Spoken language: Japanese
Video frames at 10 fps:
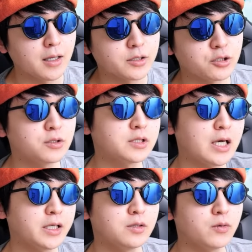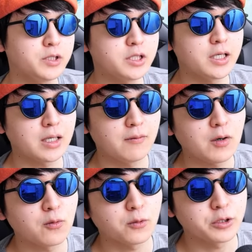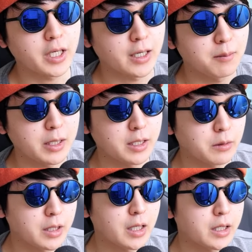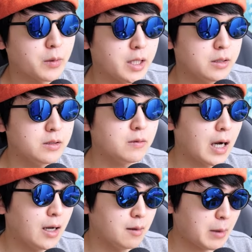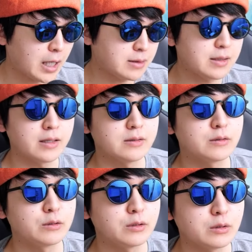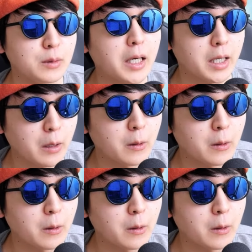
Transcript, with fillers: 中3の1年間は高校受験頑張んないといけないよねっていうのが、まあ、あったりするわけよ。